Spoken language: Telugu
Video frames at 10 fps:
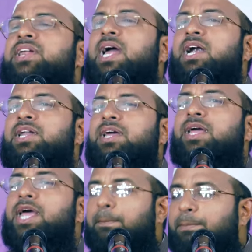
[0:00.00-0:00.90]
జరిగాయంటే
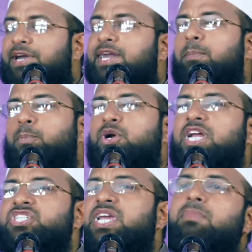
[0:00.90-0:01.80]
బిడ్డ పుట్టి
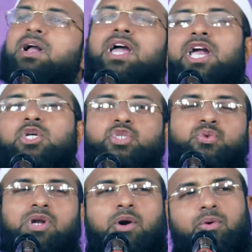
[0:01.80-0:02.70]
క్షేమంగా
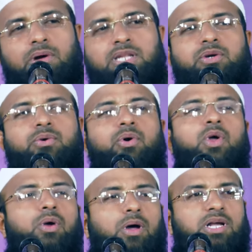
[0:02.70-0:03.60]
ఏడుస్తున్నాడు అతడు
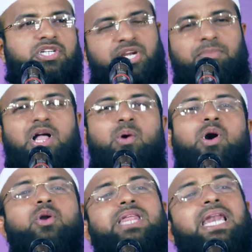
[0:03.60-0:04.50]
క్షేమంగా
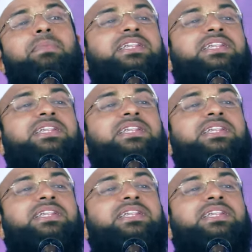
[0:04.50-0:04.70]
ఉన్నాడు తల్లి